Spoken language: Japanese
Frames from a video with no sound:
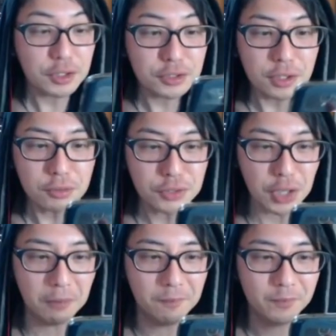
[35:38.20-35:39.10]
削れる
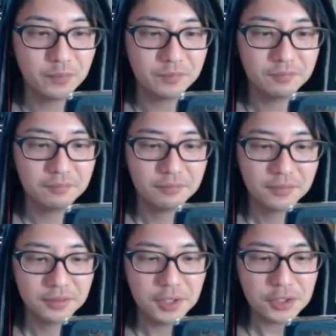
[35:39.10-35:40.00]
じゃん。
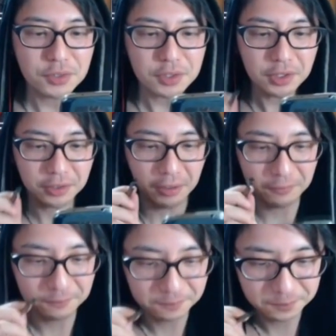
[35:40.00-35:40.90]
削り切れ
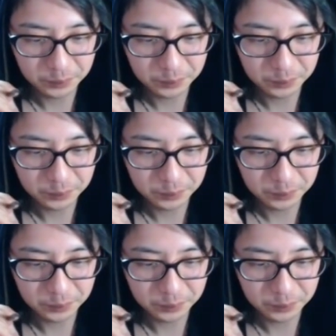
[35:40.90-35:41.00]
た。